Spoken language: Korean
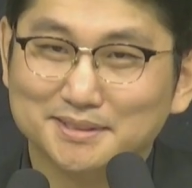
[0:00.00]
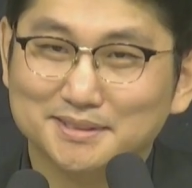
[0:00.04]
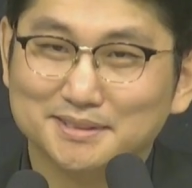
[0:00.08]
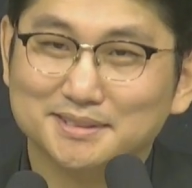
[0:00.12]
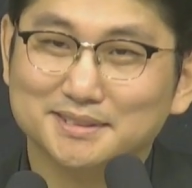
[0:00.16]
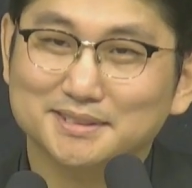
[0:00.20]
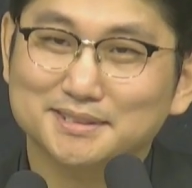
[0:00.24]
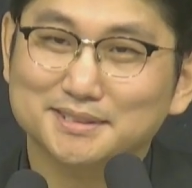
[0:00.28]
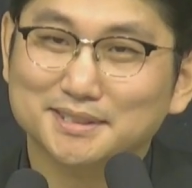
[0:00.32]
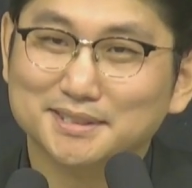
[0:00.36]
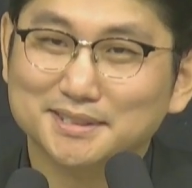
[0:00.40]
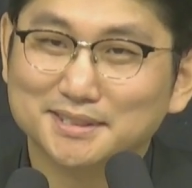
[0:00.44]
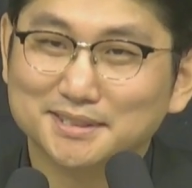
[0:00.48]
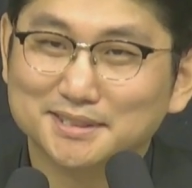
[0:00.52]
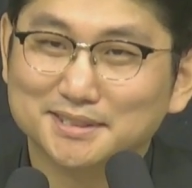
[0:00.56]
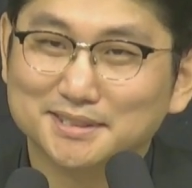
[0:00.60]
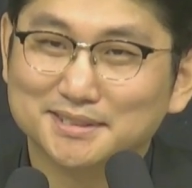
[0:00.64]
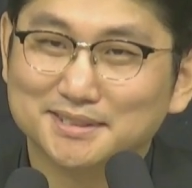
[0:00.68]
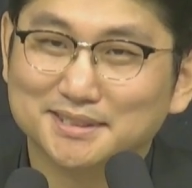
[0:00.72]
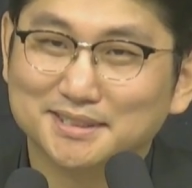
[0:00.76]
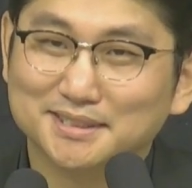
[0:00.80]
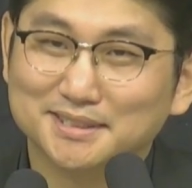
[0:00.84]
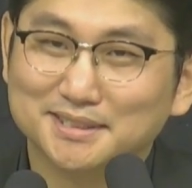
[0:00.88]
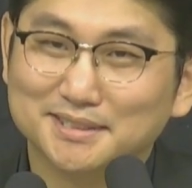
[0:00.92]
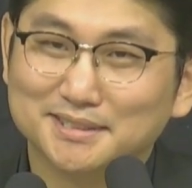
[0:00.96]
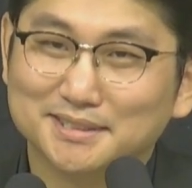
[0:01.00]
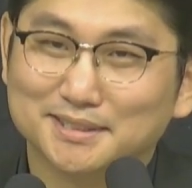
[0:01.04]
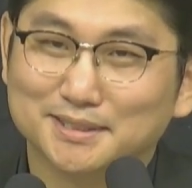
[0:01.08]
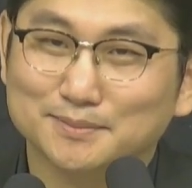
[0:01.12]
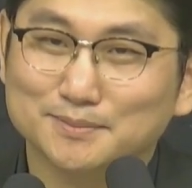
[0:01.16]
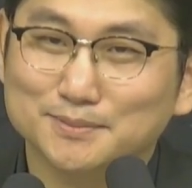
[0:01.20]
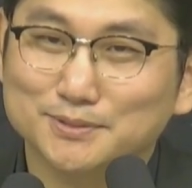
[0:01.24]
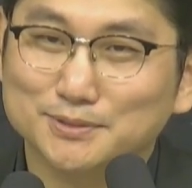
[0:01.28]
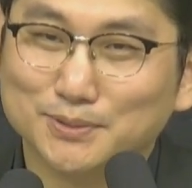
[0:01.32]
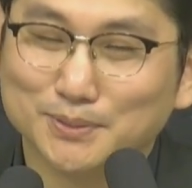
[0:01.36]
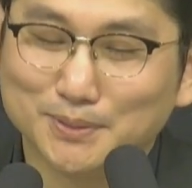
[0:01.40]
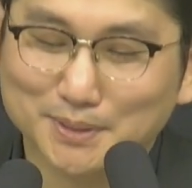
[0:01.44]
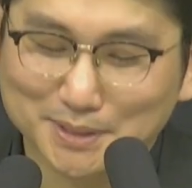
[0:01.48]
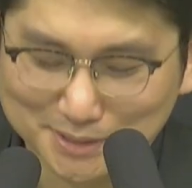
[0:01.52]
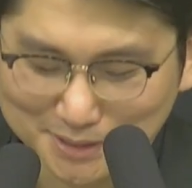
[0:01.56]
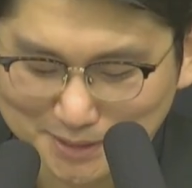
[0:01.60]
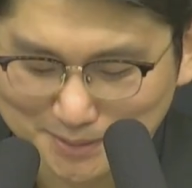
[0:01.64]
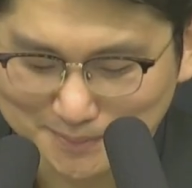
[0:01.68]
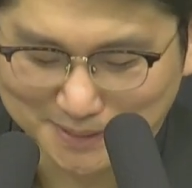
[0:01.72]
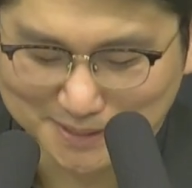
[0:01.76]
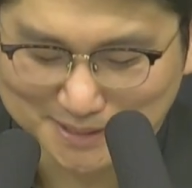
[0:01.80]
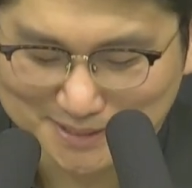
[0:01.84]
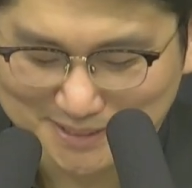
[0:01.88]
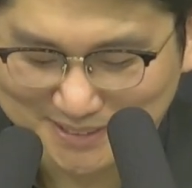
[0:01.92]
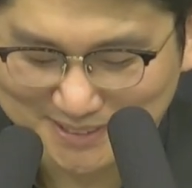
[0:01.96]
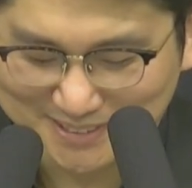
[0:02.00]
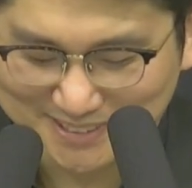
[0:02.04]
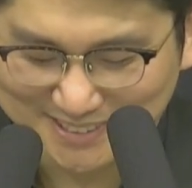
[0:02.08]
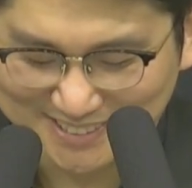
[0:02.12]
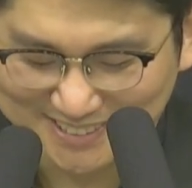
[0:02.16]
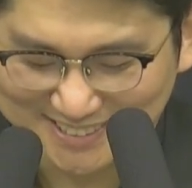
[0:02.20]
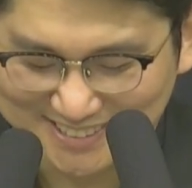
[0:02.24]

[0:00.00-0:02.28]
이제 내가 금송아지를 만들어서